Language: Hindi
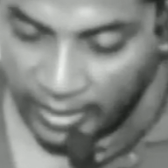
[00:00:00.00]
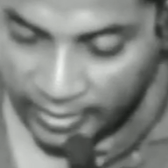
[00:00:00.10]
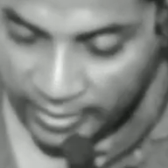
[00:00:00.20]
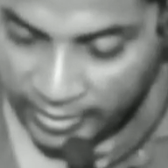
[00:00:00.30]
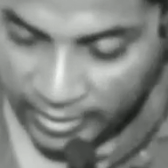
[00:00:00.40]

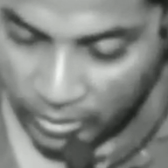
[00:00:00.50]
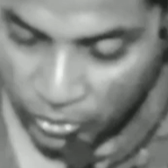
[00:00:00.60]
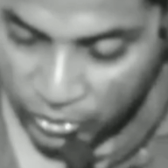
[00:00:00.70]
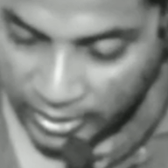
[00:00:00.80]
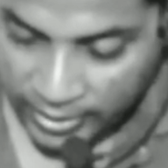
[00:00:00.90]
आगे क्या
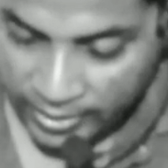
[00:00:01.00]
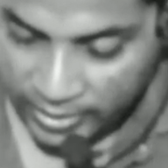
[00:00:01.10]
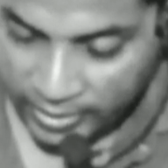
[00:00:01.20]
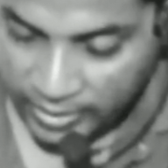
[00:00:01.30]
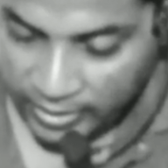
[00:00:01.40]
होता है
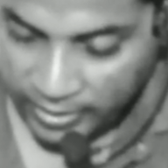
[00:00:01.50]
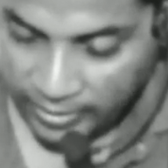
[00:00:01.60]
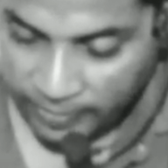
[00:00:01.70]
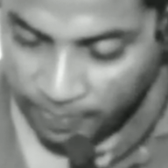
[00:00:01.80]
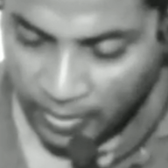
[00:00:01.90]
देखते
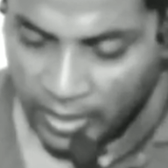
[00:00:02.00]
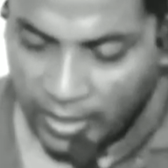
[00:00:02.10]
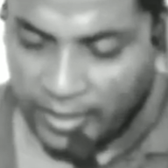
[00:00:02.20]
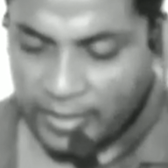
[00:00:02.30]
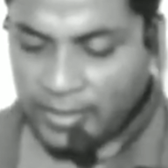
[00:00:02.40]
हैं
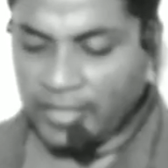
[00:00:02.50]
अरे